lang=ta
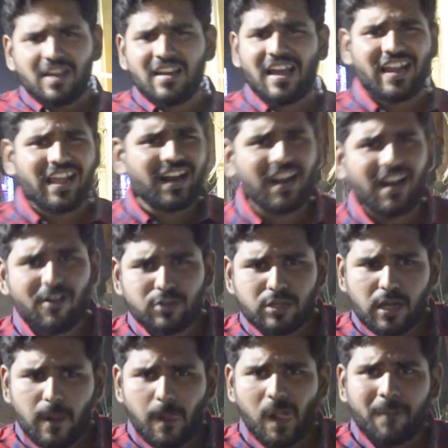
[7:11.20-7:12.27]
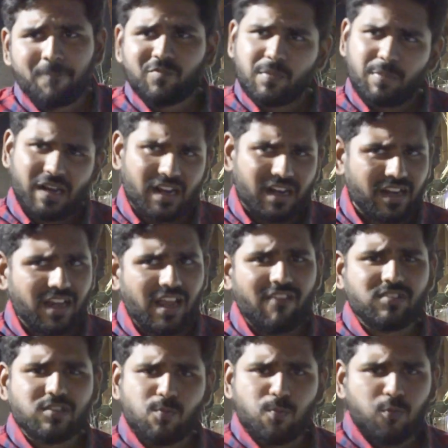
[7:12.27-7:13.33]
நிறைய கடையில் வந்து இப்போ நிறையா
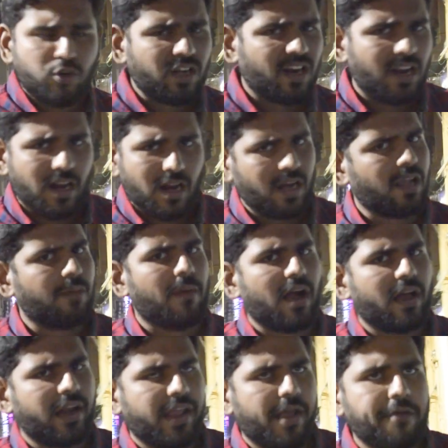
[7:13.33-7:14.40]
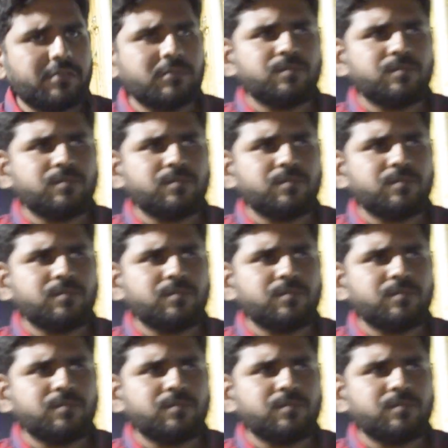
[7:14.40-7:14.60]
வந்து புட்டு கடைலாம் நீங்கள் பார்க்குறீங்க